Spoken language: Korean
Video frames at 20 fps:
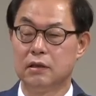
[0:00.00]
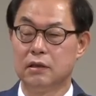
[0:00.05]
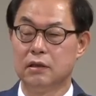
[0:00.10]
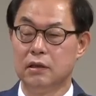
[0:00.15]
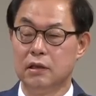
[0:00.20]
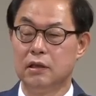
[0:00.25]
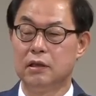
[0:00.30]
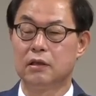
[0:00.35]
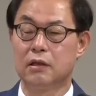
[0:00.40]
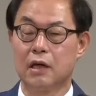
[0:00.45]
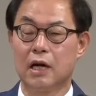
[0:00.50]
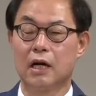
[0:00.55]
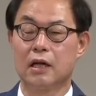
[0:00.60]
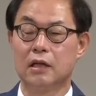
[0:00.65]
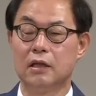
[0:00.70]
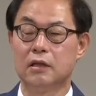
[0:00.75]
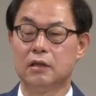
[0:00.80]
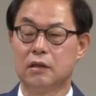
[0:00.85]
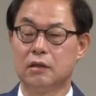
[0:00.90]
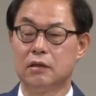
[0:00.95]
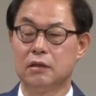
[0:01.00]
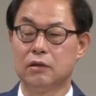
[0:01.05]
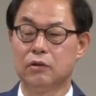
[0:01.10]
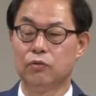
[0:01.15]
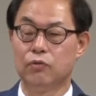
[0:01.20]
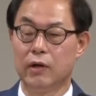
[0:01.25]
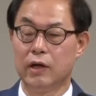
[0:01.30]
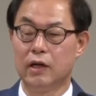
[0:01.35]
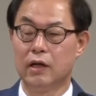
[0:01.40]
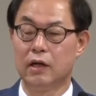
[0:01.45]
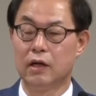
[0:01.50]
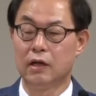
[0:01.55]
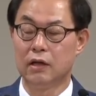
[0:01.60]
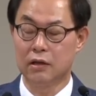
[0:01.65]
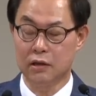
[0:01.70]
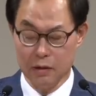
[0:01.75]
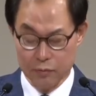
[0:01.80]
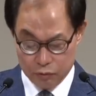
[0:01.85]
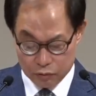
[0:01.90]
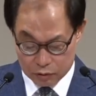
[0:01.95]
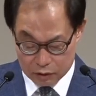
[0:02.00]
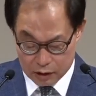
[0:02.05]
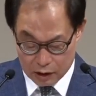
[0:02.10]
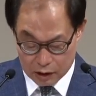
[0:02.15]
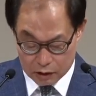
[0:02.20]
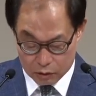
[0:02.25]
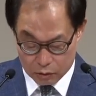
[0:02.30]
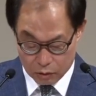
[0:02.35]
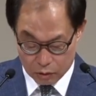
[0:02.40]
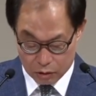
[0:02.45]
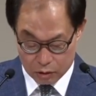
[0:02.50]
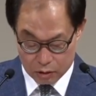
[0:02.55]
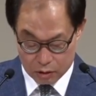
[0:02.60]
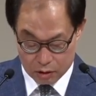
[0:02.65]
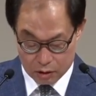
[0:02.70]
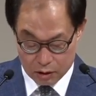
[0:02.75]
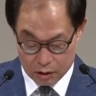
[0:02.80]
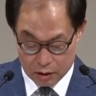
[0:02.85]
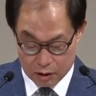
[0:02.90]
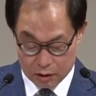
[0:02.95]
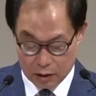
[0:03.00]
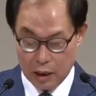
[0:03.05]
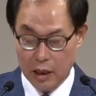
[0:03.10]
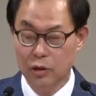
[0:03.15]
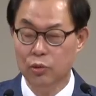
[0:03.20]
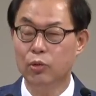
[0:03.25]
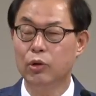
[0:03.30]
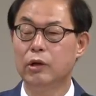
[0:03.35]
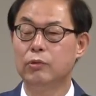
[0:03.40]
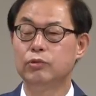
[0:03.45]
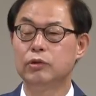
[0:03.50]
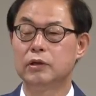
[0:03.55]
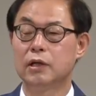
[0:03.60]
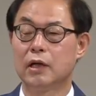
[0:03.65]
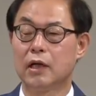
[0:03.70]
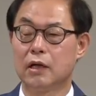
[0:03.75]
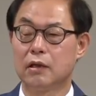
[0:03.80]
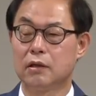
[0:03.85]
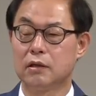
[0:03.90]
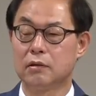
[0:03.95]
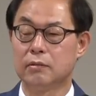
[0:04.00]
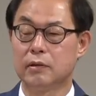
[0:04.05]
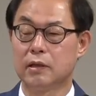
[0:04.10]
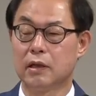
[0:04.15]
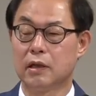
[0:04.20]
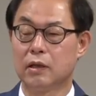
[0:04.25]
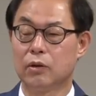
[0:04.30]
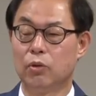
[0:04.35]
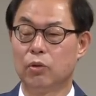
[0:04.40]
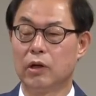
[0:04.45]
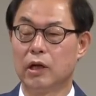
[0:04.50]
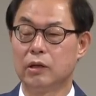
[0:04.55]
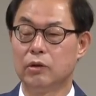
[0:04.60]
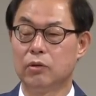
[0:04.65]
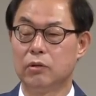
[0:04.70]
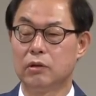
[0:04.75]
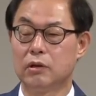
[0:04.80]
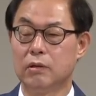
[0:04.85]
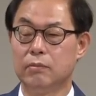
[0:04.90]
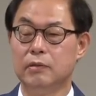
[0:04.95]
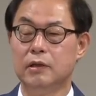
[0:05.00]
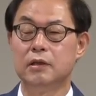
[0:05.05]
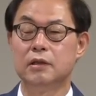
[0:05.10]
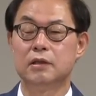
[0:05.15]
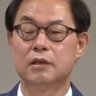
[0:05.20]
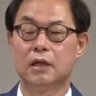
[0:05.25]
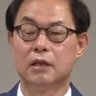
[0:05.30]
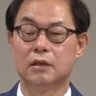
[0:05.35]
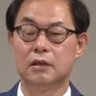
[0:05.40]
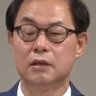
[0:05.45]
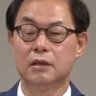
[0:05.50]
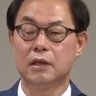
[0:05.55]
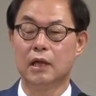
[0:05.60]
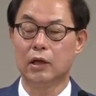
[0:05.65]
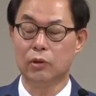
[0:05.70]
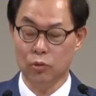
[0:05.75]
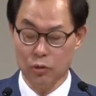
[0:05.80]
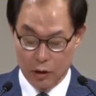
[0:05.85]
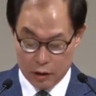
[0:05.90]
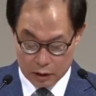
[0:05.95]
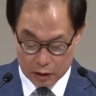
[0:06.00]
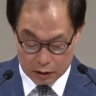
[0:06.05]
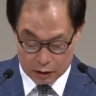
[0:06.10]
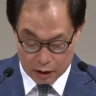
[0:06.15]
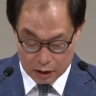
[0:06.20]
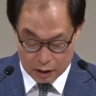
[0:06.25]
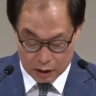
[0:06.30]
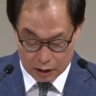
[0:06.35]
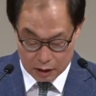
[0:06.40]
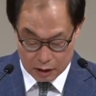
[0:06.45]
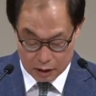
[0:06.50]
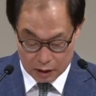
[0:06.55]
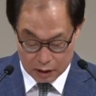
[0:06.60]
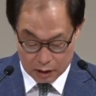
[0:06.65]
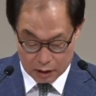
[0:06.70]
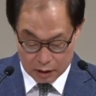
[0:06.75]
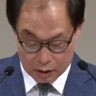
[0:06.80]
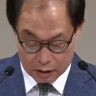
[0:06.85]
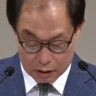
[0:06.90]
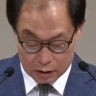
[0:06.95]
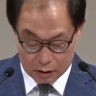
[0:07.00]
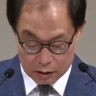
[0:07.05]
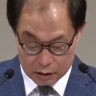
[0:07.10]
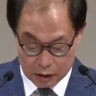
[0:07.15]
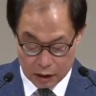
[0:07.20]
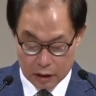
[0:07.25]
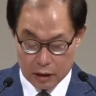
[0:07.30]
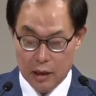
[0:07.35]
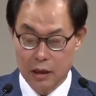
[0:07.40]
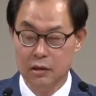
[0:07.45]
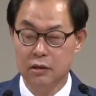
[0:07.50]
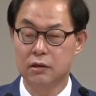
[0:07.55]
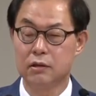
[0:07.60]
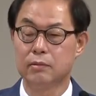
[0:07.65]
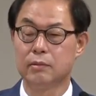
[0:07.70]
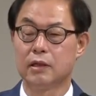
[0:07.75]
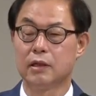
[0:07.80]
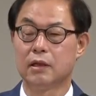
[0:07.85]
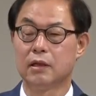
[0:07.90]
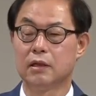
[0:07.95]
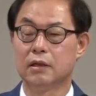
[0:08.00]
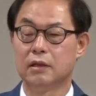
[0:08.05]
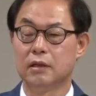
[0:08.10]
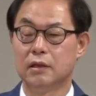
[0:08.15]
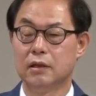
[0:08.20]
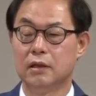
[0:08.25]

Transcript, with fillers: 의인이든 악인이든 왜 이렇게 묻는 게 아니고 태도의 문제라는 것입니다. 고난이 올 때 믿는 자는 태도가 다르다. 그 차이라는 것입니다.